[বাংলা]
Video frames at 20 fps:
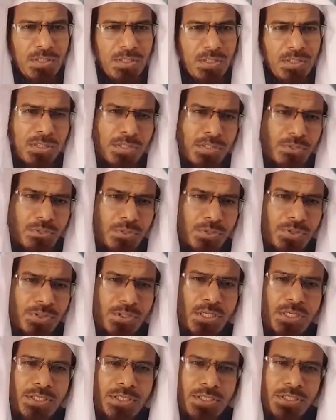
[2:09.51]
একটি
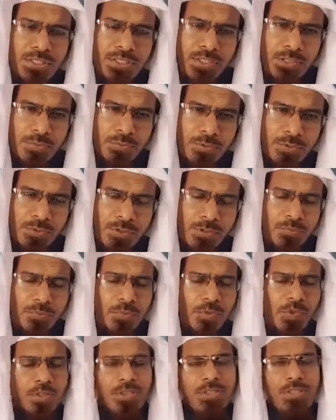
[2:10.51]
ঐতিহাসিক দিবসও
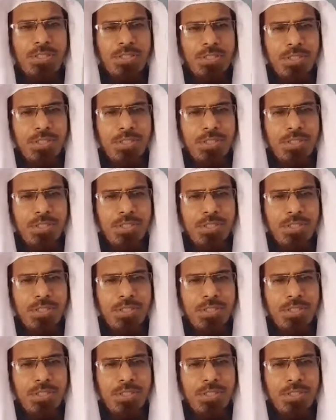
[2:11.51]
বটে